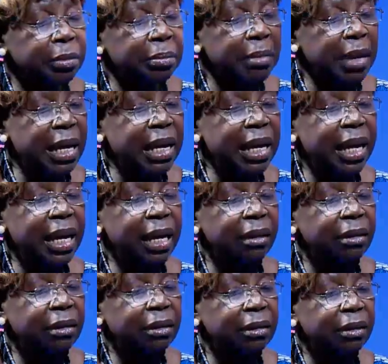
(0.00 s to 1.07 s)
mener
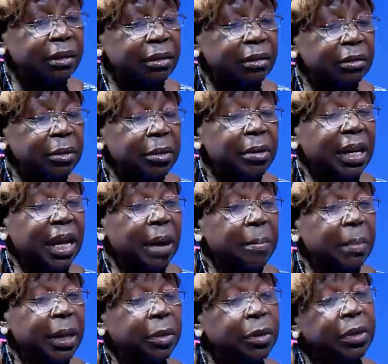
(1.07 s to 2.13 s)
euh, une
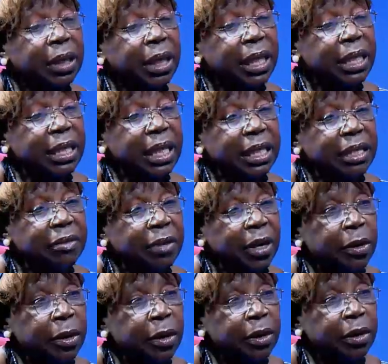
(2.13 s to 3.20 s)
campagne contre les
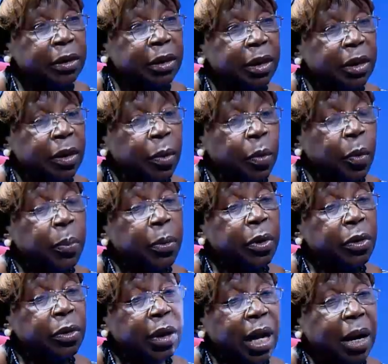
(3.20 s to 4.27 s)
antivaleurs. Nous
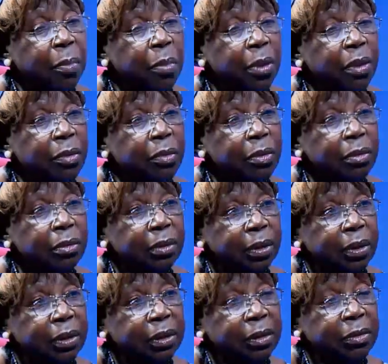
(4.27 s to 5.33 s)
prenons la bonne
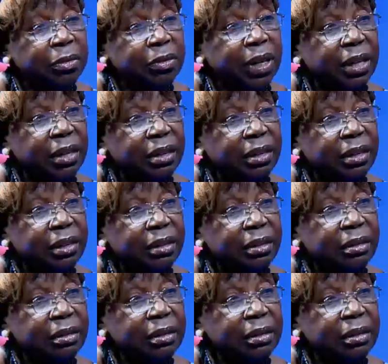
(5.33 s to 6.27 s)
gouvernance.